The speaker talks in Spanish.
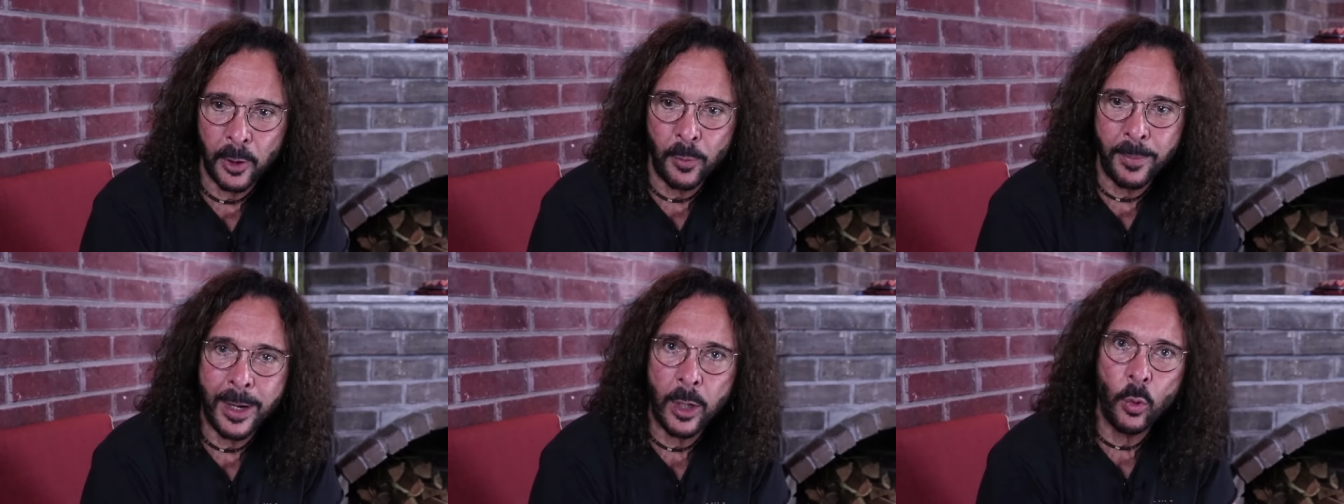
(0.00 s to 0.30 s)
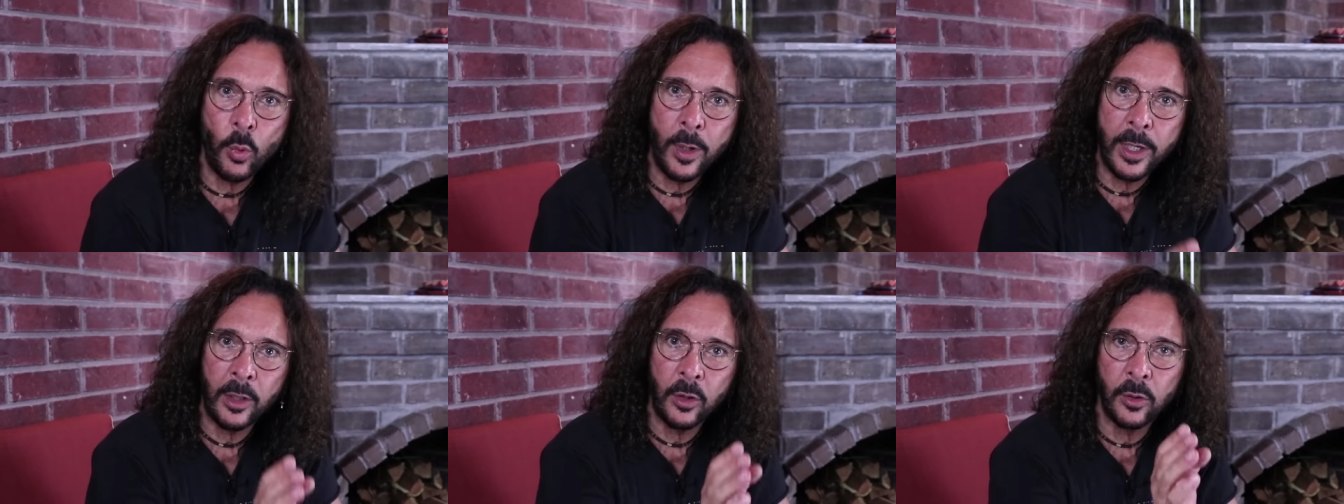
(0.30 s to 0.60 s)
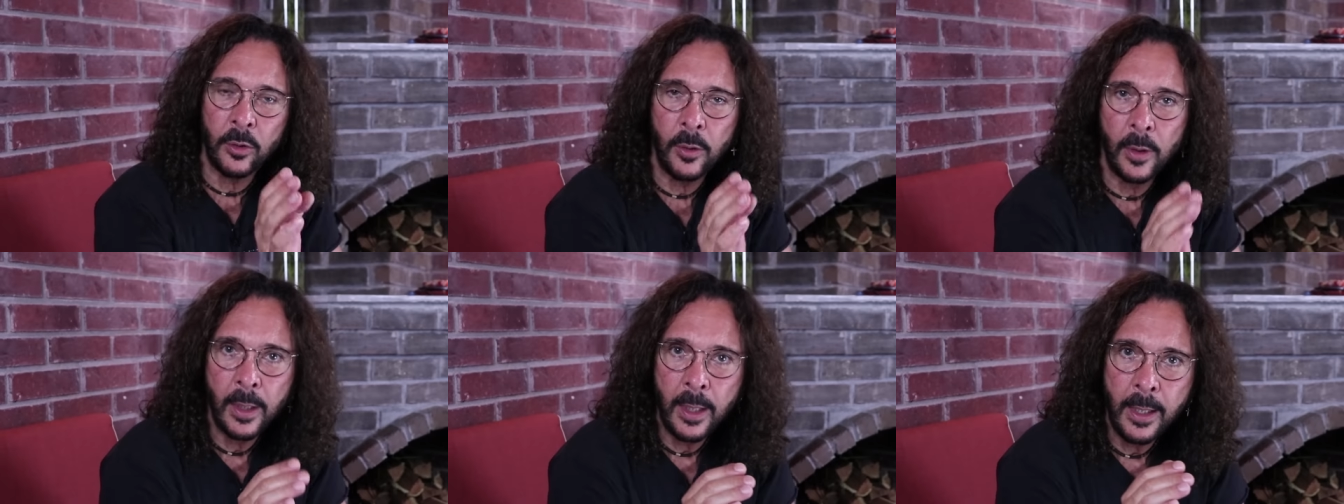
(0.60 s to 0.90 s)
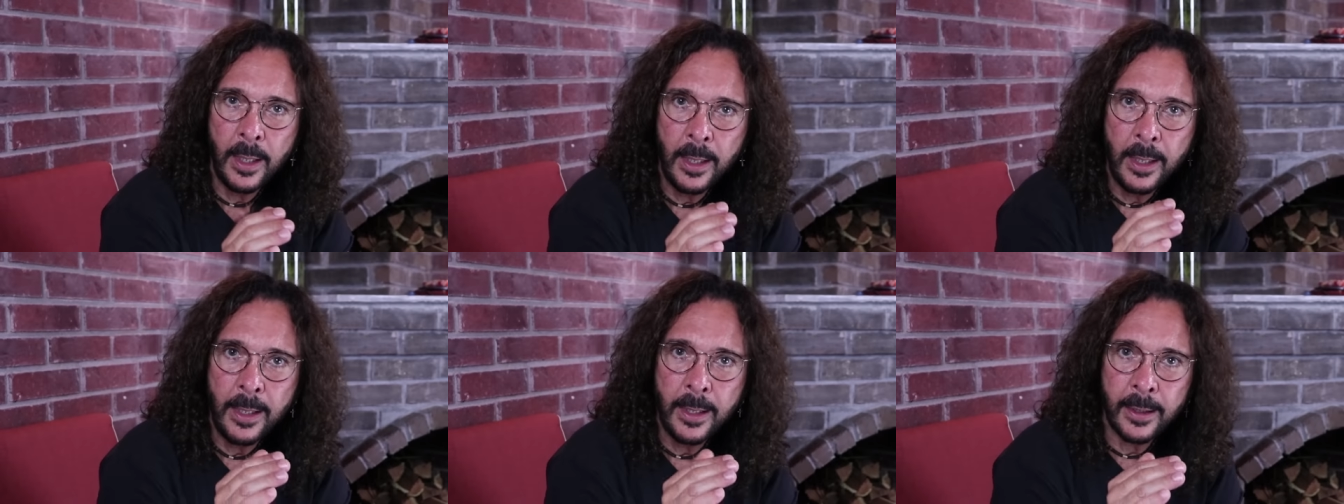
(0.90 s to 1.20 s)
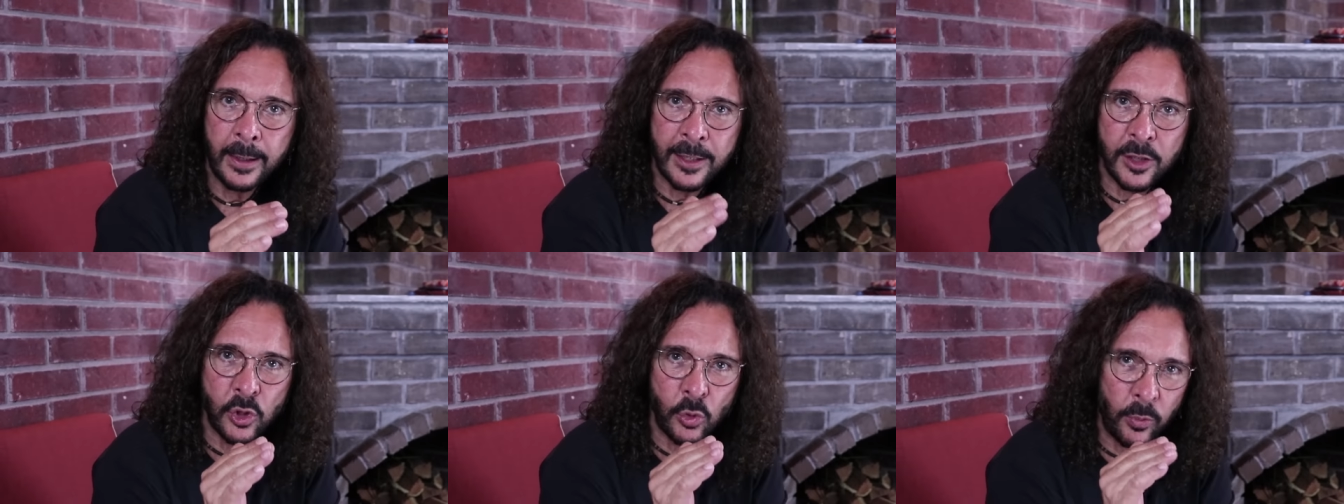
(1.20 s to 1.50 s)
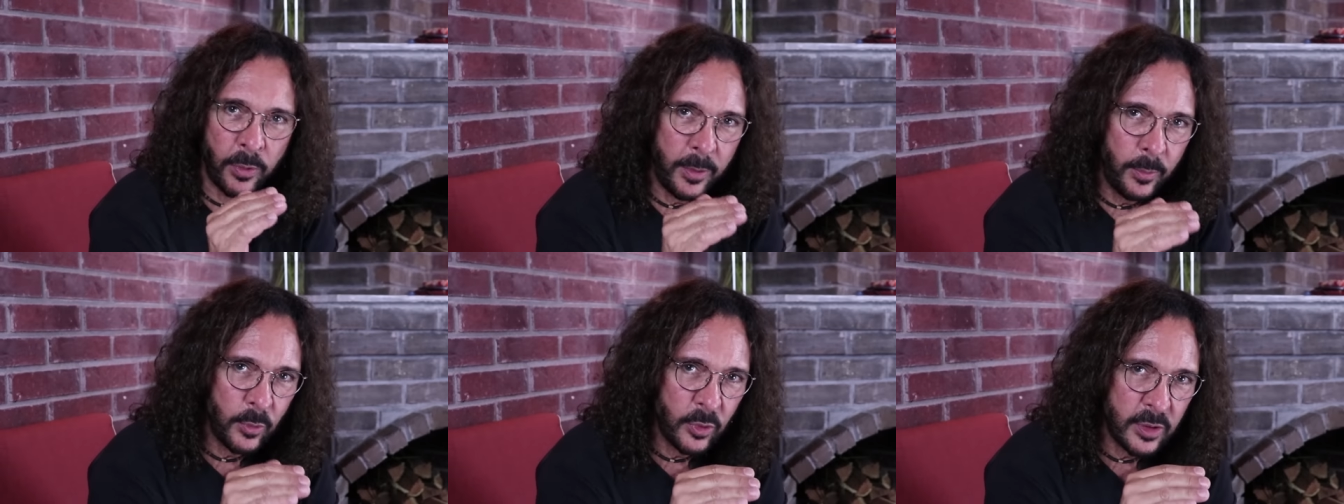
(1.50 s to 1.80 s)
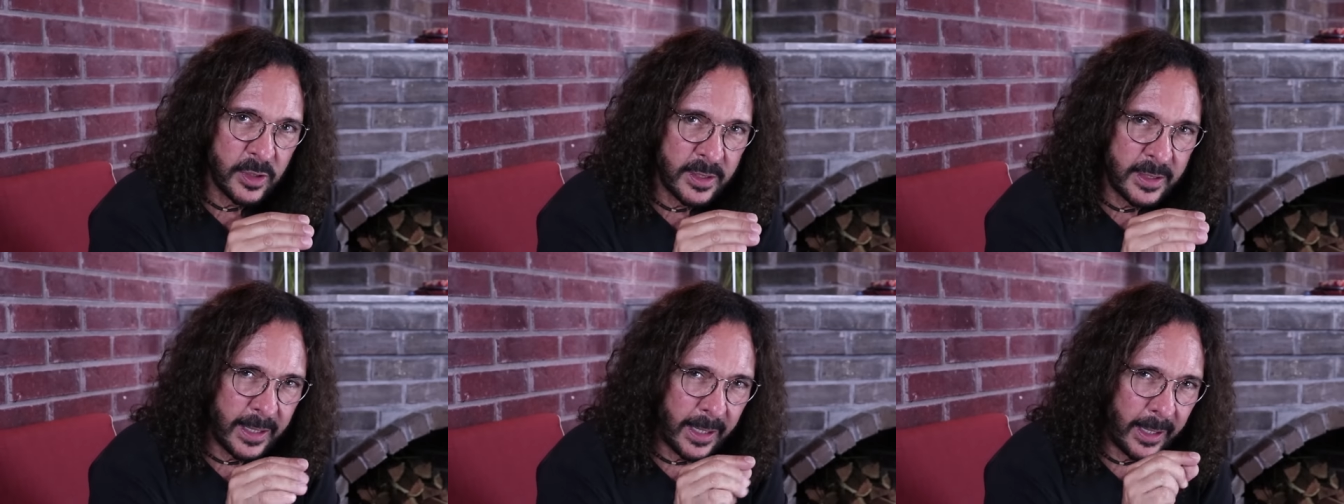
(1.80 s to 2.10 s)
Pero me acuerdo que
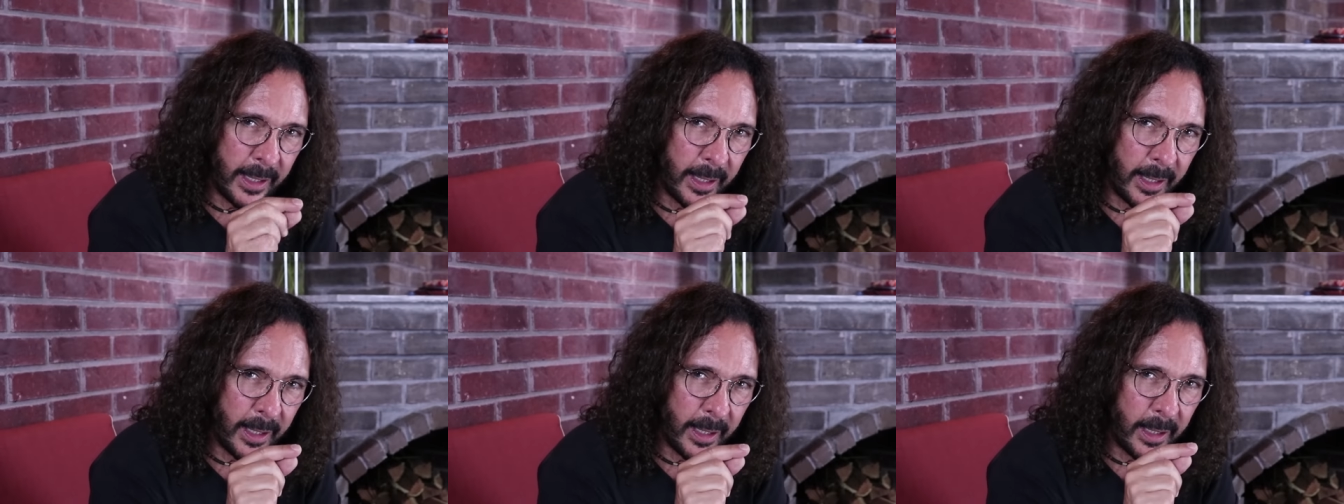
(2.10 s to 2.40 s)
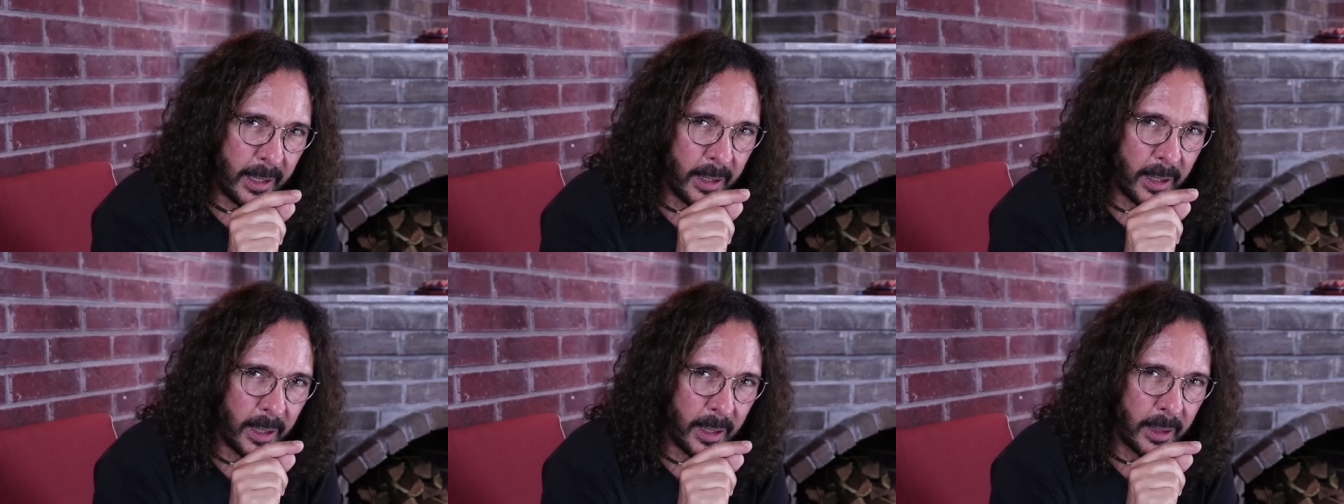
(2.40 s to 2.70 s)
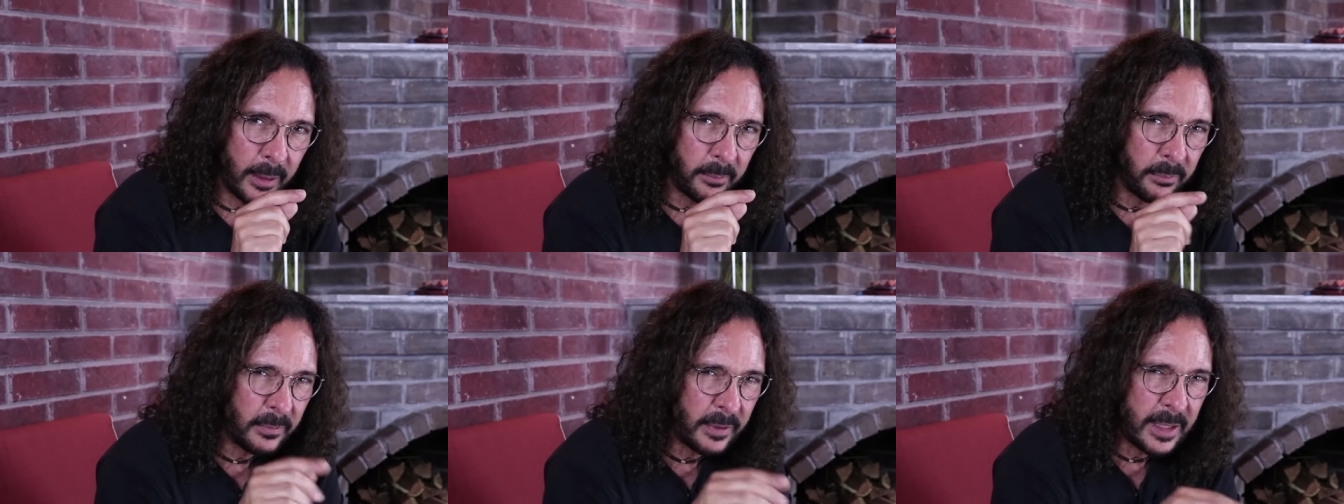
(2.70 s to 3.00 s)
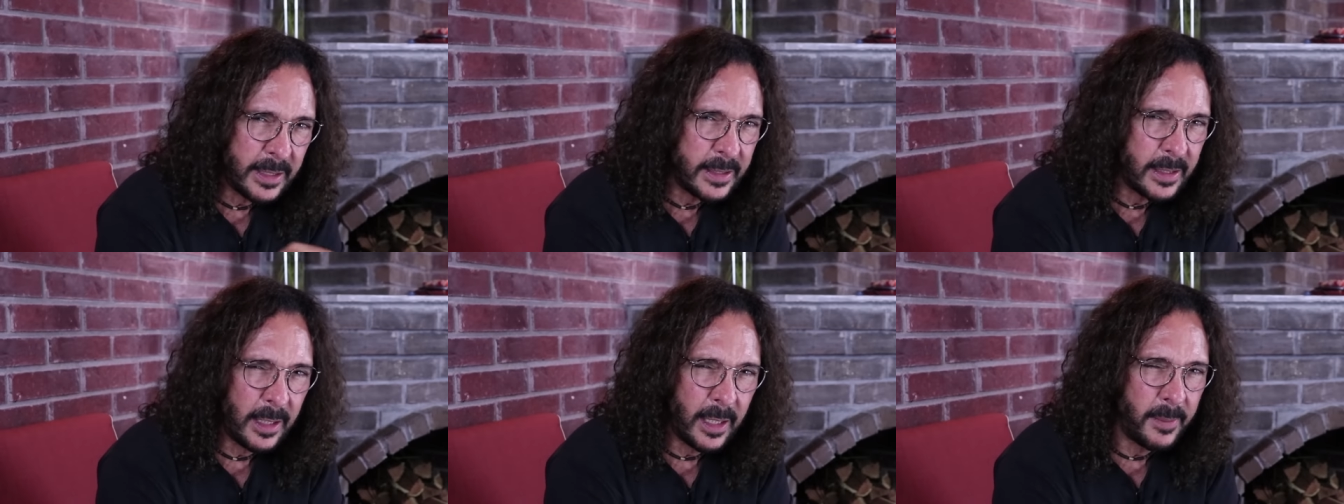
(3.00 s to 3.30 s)
estuvimos de 10 eh,